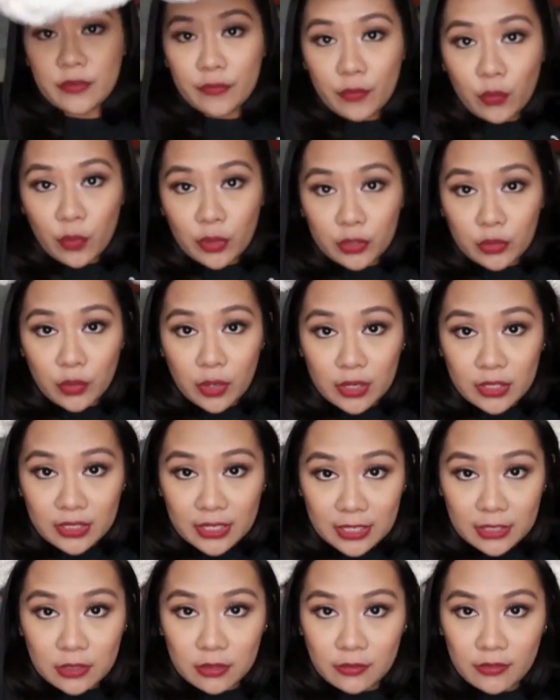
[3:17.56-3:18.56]
if you want to
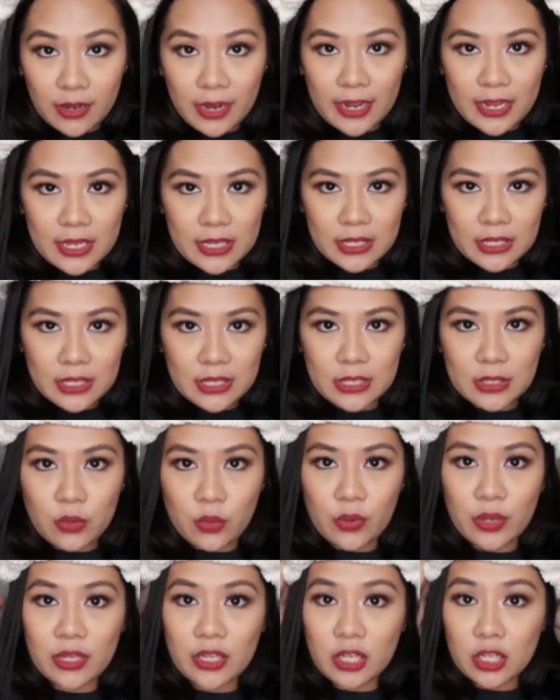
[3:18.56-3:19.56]
accessorize. So,
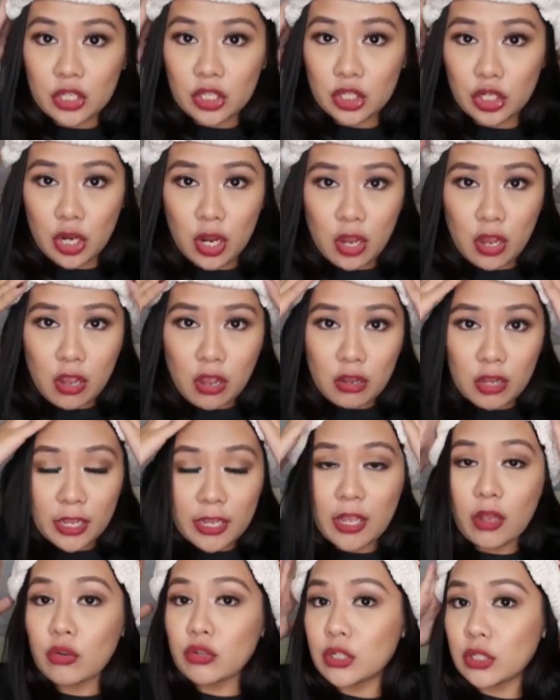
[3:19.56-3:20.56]
ganyan siya.
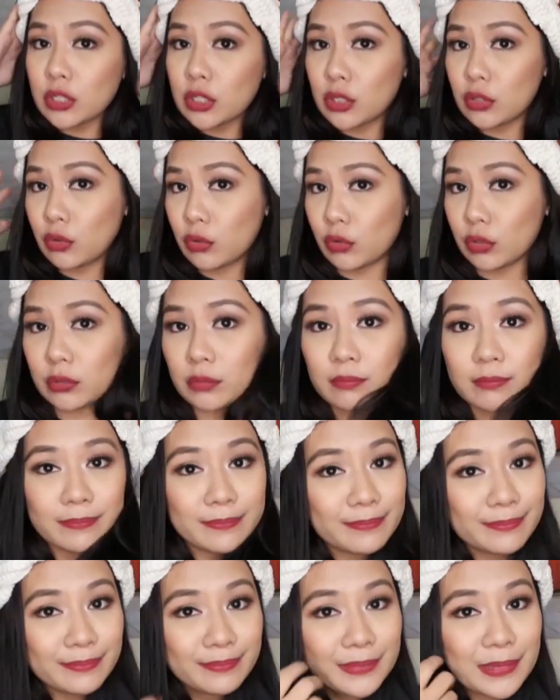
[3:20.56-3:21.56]
Ganyan ko siya sinuot.
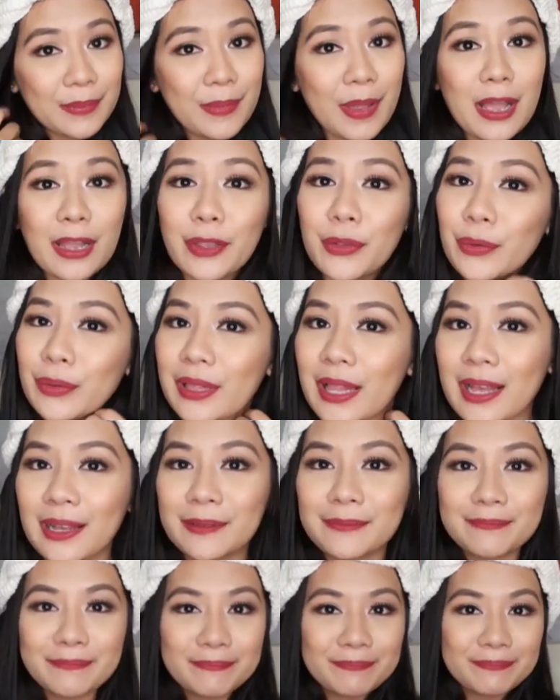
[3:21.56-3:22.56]
Diba? Ang cute
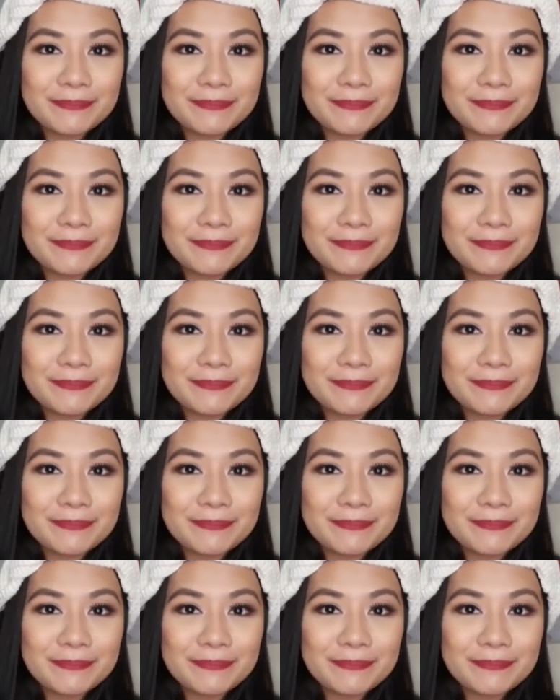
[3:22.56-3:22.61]
lang.